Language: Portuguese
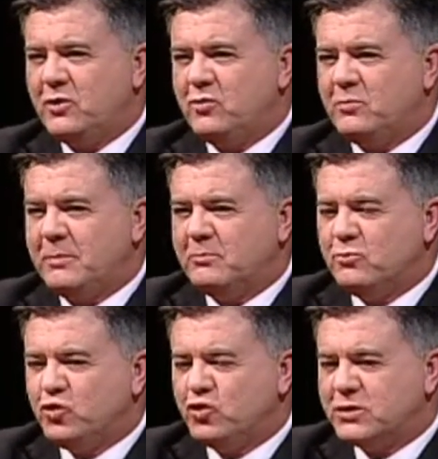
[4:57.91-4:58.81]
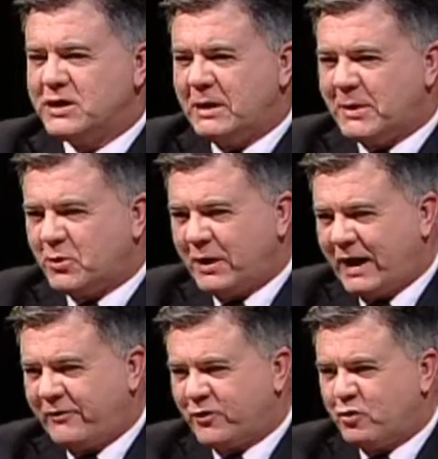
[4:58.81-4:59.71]
num mundo
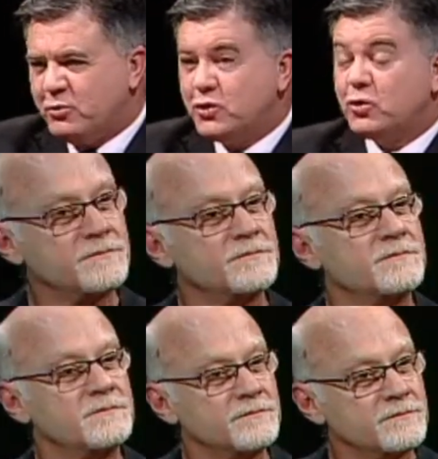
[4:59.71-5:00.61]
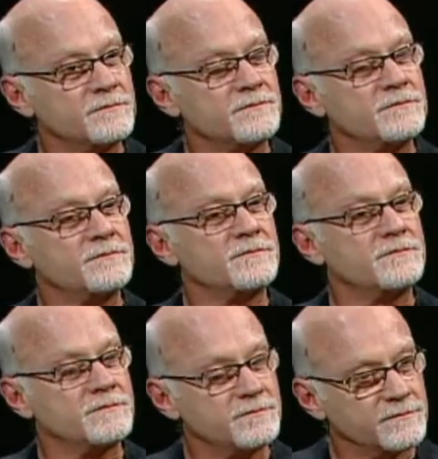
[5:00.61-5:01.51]
cinematográfico muito caro,
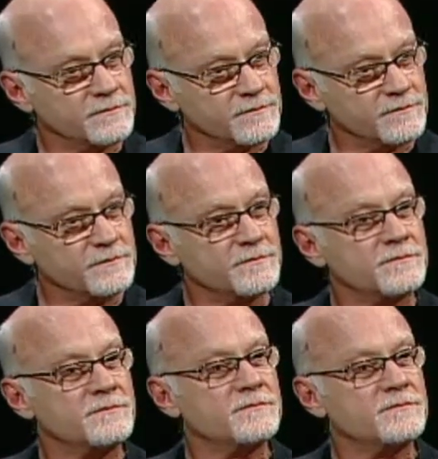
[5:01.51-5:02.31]
inacessível.